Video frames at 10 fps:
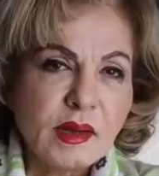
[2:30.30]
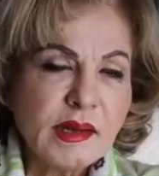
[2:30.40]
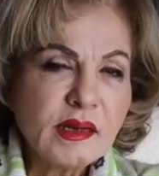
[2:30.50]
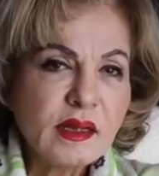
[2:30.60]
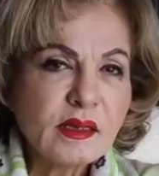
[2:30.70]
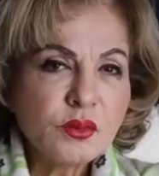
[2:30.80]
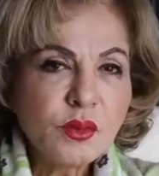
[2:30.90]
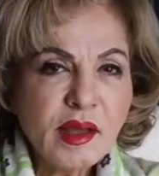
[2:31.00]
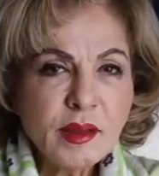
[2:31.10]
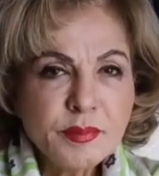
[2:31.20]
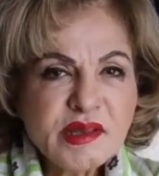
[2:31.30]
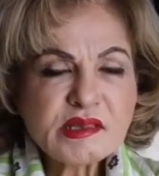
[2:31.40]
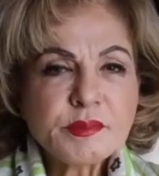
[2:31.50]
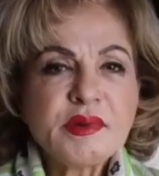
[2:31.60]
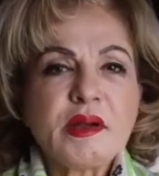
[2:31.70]
هلا اللواء
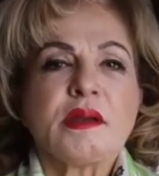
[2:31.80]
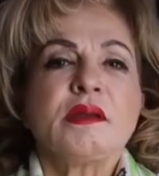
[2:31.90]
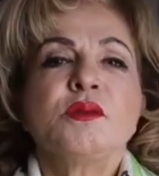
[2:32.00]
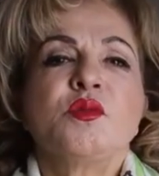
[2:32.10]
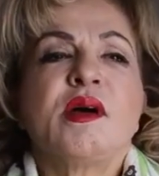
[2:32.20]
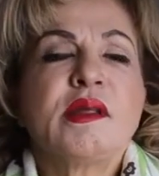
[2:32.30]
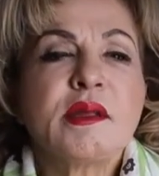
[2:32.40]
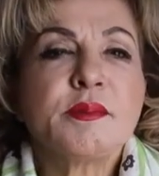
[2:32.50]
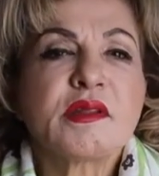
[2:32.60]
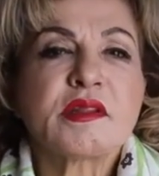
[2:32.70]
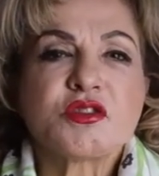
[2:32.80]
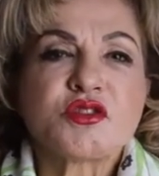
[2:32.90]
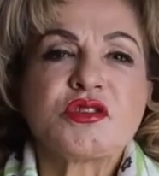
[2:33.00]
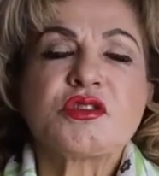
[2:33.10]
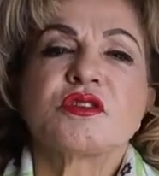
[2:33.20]
عباس ابراهيم وعدم
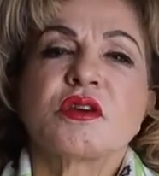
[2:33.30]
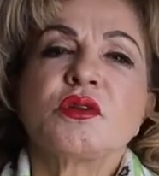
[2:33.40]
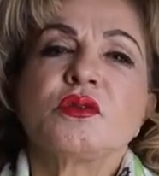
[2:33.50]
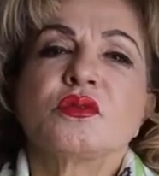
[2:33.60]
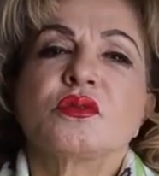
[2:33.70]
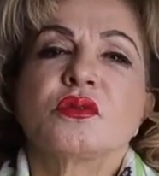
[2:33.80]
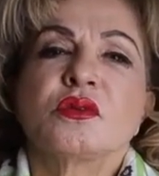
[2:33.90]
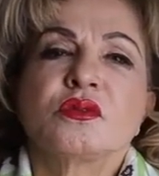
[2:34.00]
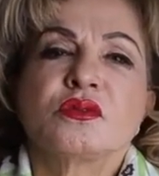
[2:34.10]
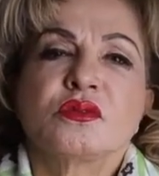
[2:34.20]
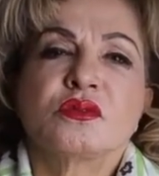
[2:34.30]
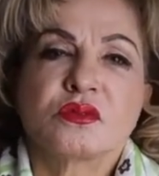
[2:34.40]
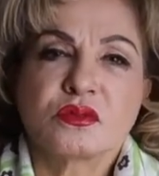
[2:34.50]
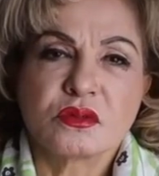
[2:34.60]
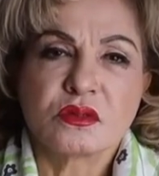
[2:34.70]
التجديد له
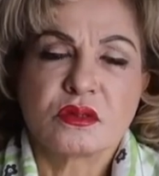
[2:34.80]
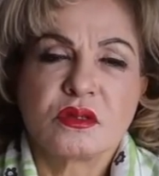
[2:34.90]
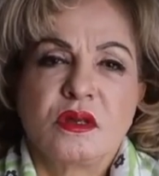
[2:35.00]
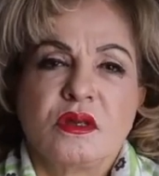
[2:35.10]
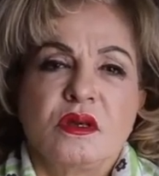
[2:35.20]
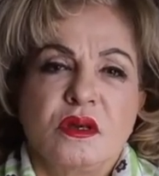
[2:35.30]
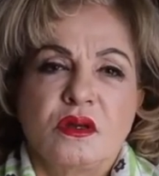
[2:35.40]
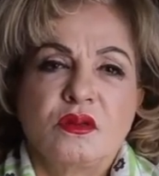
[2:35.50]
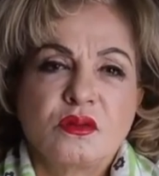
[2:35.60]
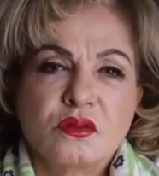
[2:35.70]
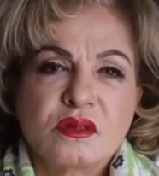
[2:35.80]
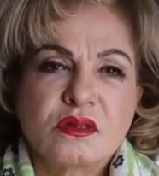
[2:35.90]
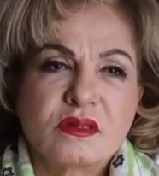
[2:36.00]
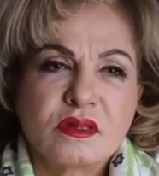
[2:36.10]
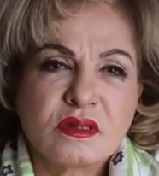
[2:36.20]
انه انه
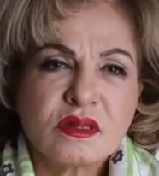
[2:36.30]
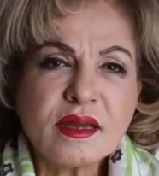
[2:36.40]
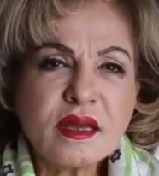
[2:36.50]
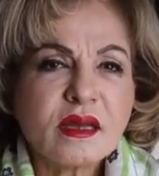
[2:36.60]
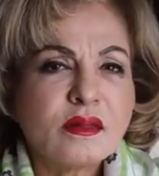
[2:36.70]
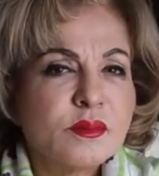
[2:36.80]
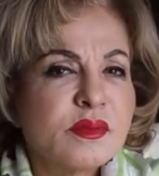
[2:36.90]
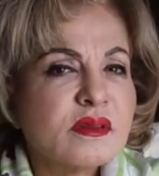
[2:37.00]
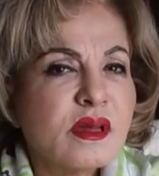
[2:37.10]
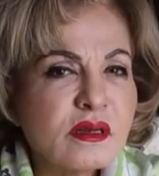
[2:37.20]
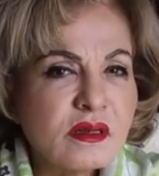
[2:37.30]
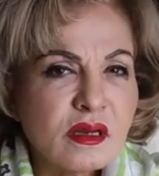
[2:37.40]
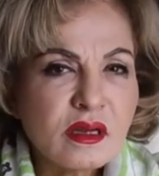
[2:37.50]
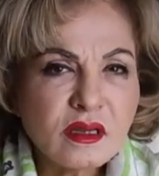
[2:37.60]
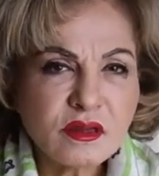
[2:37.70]
تتاخد
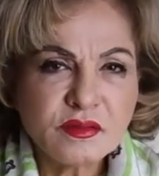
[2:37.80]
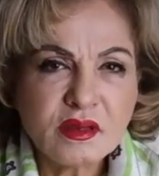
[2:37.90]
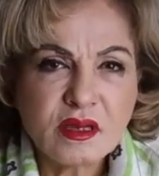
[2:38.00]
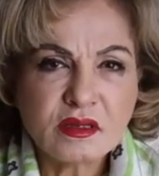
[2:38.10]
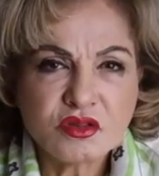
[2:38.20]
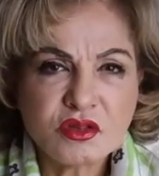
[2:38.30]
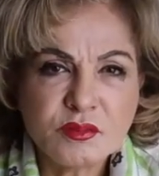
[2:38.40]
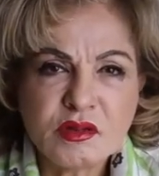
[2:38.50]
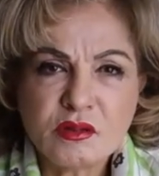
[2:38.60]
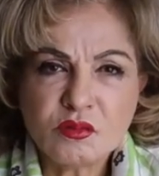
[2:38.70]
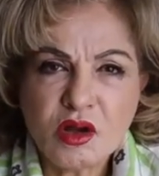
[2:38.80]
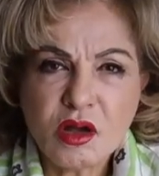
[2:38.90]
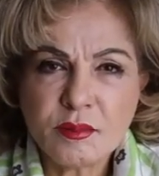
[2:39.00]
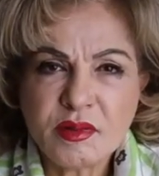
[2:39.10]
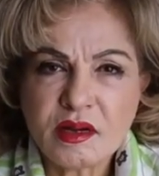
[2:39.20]
بطريقه هيك فيها شيء من
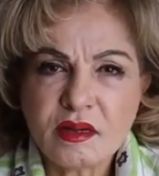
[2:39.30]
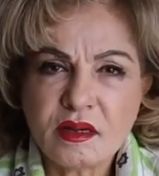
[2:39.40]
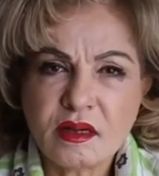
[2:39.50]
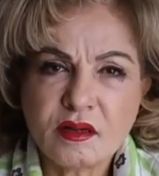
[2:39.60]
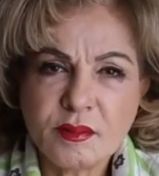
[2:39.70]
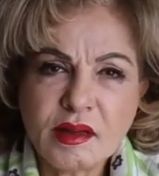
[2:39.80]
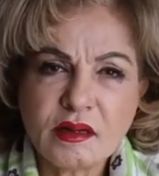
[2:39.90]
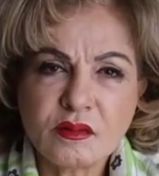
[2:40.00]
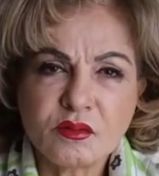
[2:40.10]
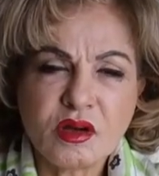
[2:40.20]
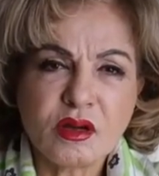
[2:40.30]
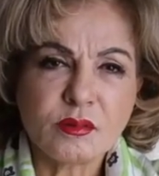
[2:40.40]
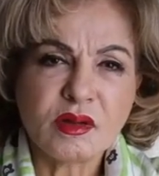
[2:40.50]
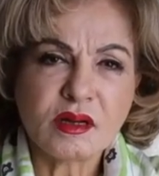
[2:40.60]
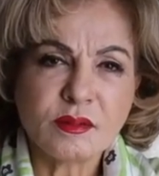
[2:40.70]
المؤامره يعني معنى
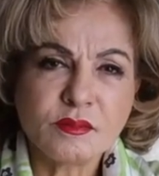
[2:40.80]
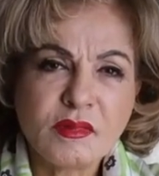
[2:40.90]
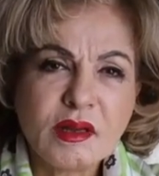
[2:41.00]
المؤامره